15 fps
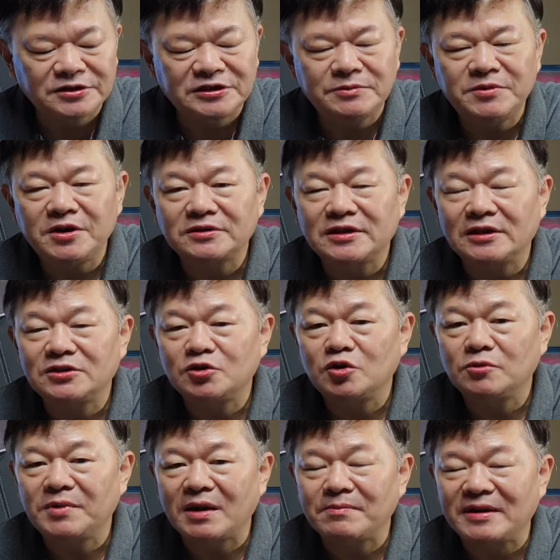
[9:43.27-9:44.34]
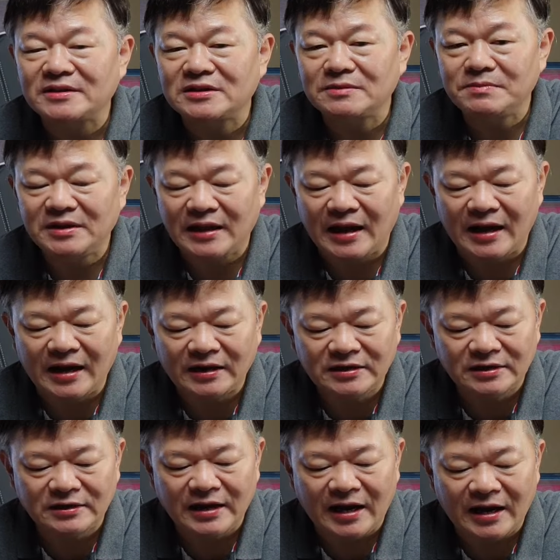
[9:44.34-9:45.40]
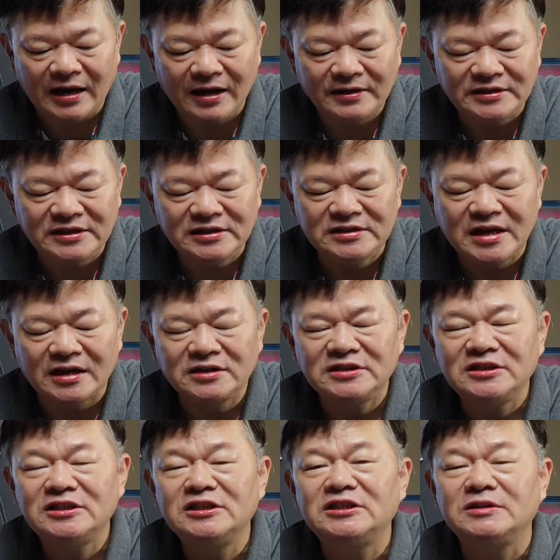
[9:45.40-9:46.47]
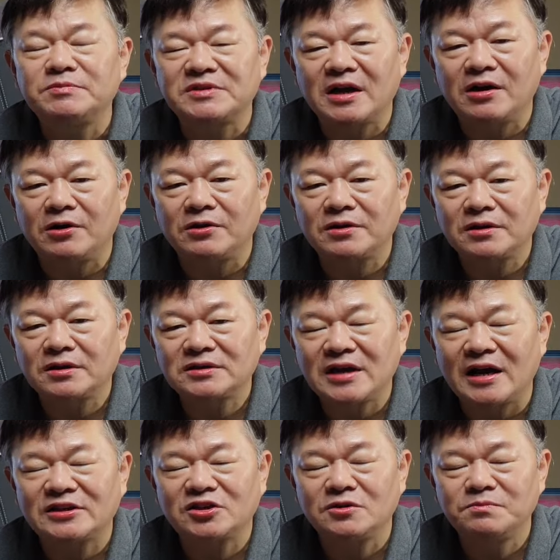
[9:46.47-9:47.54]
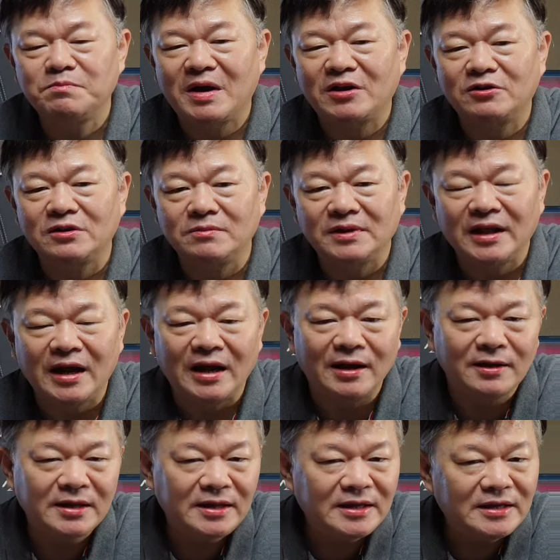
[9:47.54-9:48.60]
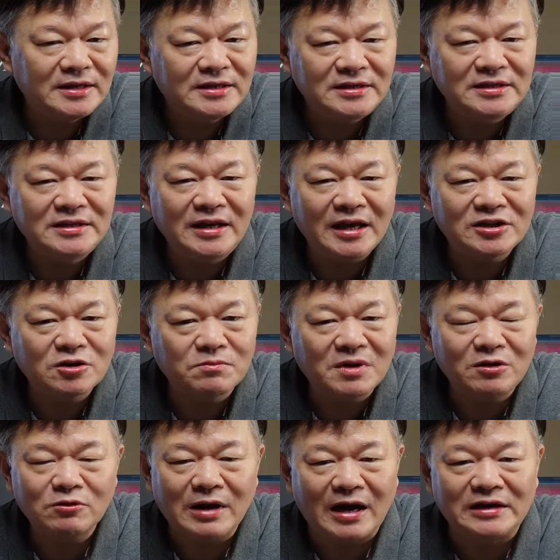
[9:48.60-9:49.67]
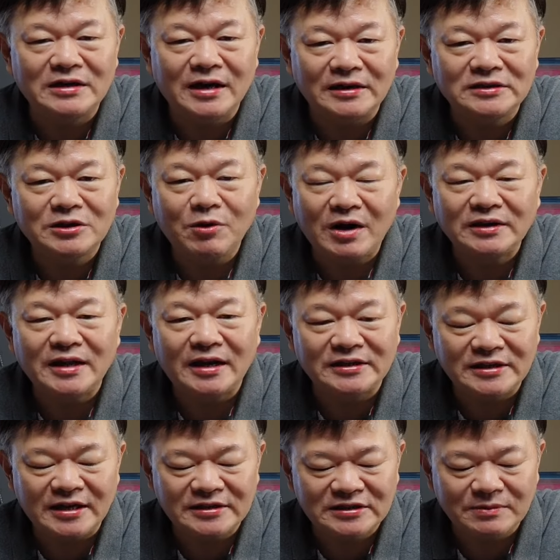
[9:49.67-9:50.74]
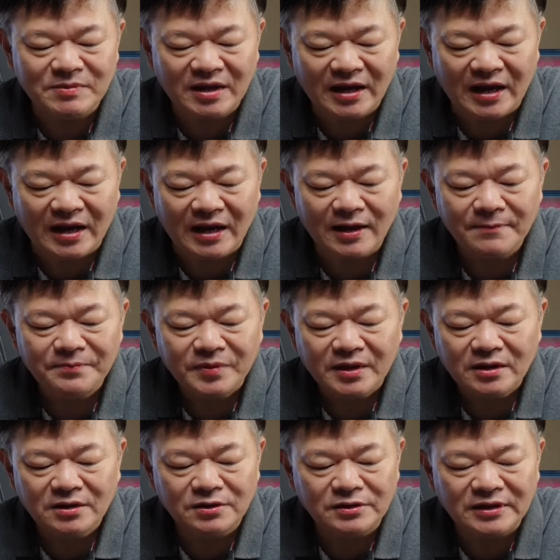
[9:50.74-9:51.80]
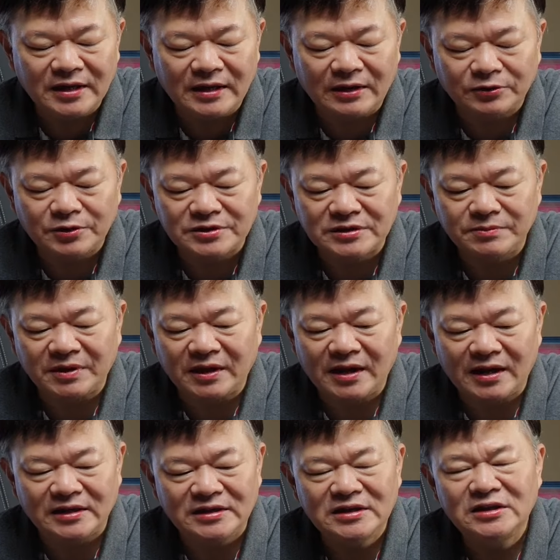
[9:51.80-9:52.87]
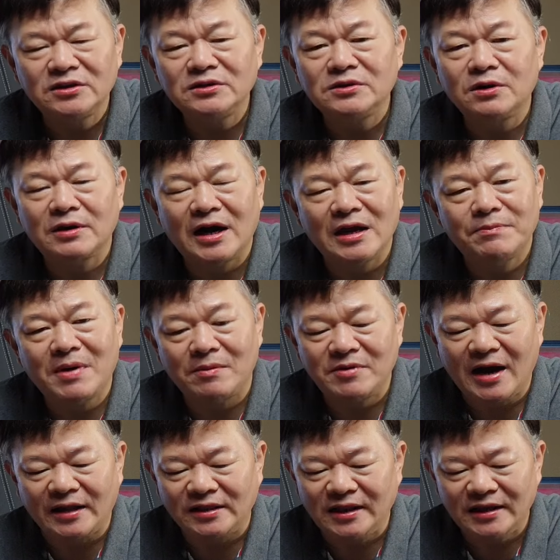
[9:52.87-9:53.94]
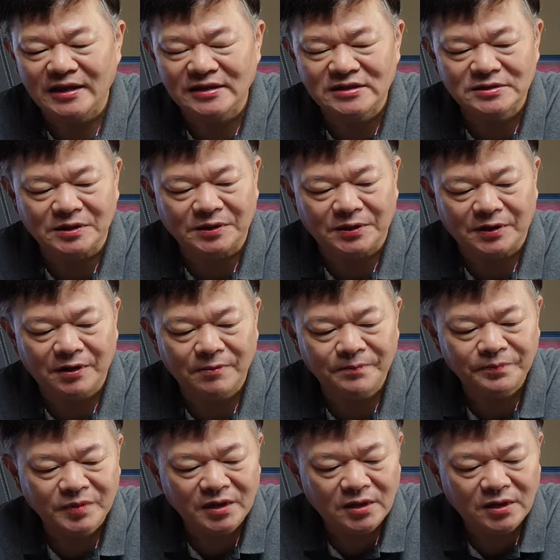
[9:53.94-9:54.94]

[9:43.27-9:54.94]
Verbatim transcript: 12억 4,500 받습니다. 그러나 이자는 24억 4천만 원입니다. 이게 정말로 가능한지 황당하지 않습니까? 그러니까 어떻습니까? 이런 거 가입하면 안 되겠죠.